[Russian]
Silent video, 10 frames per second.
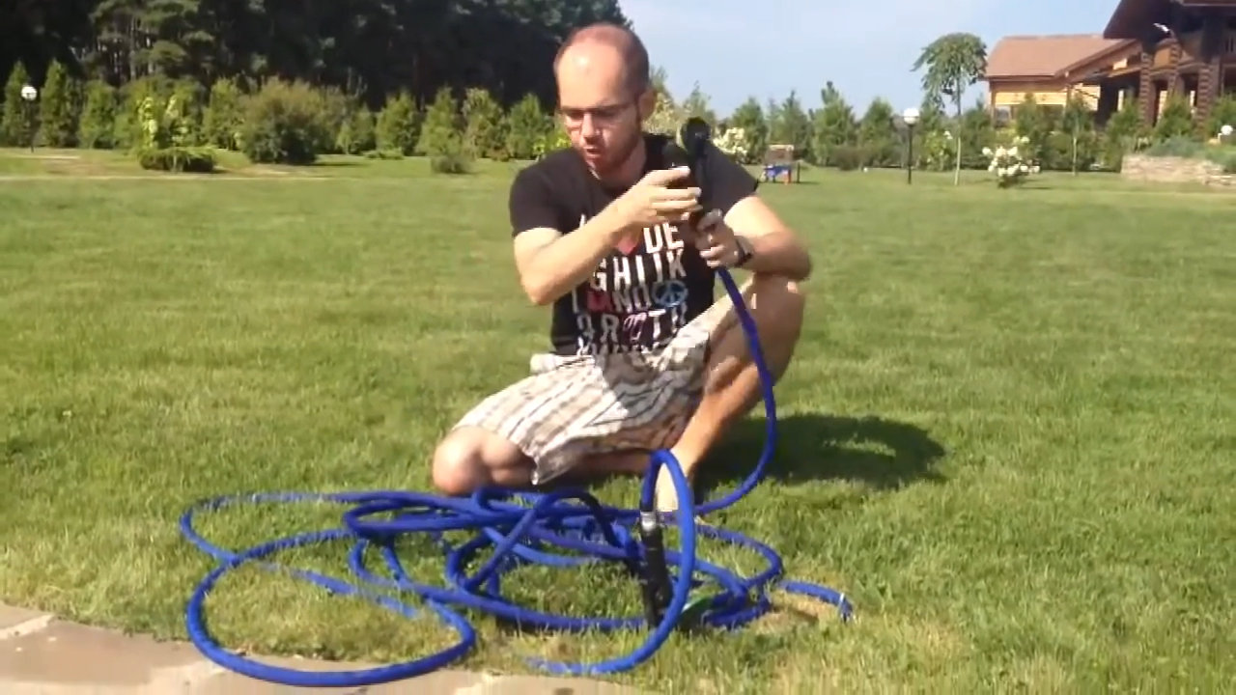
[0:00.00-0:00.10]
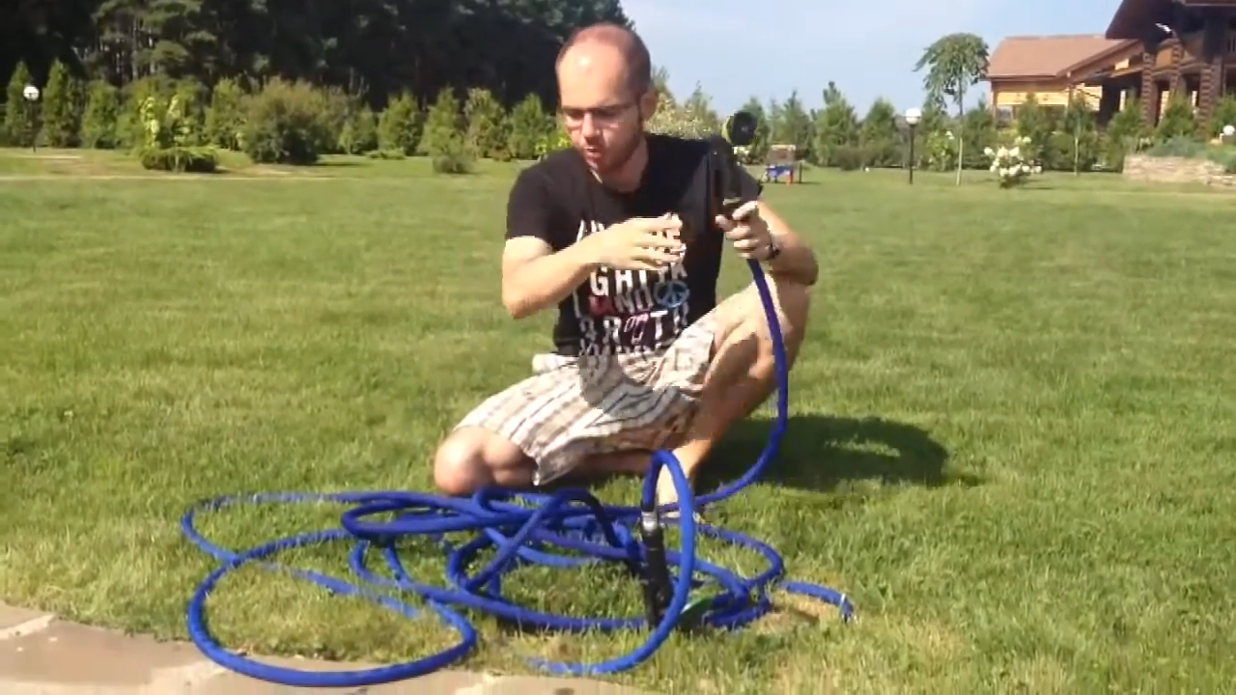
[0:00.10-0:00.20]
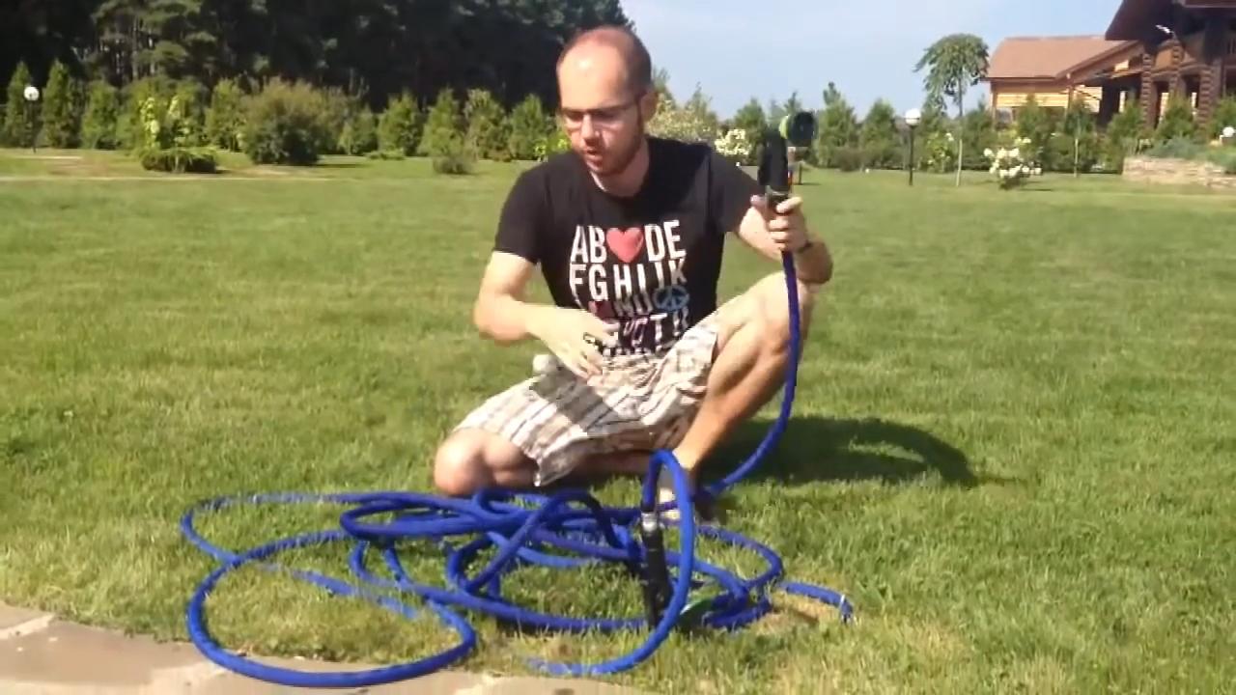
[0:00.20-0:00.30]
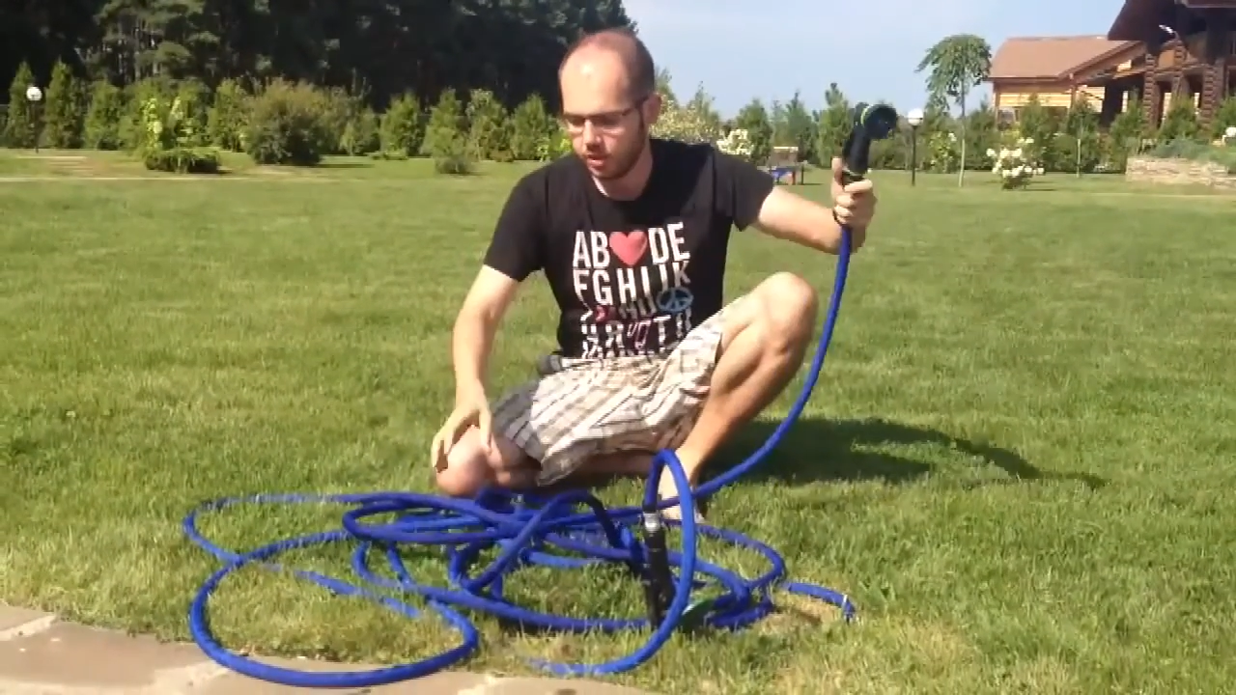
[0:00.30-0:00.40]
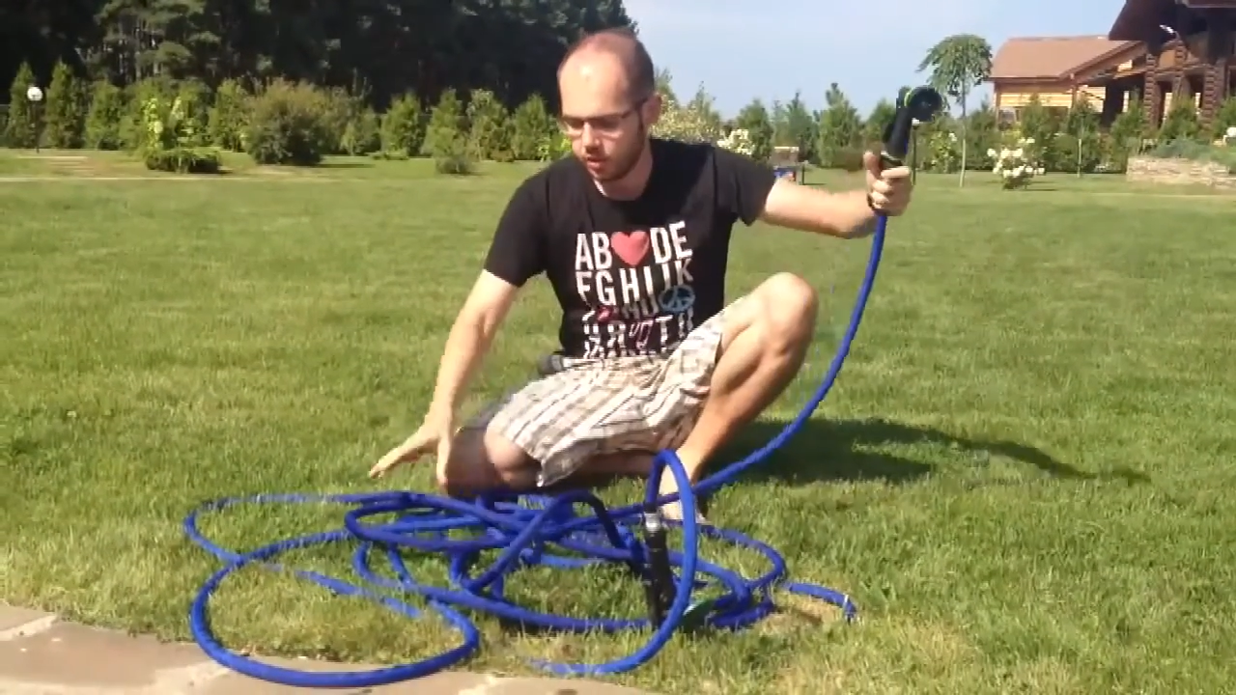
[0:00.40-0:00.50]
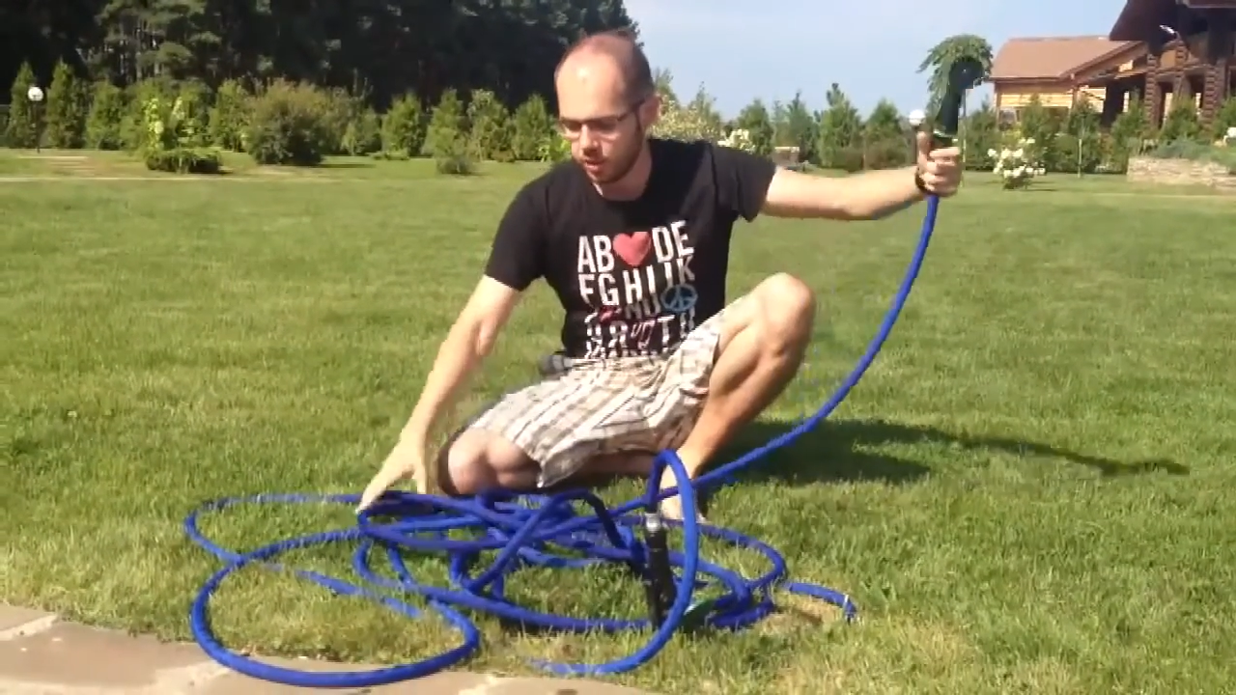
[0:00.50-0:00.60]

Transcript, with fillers: удобный,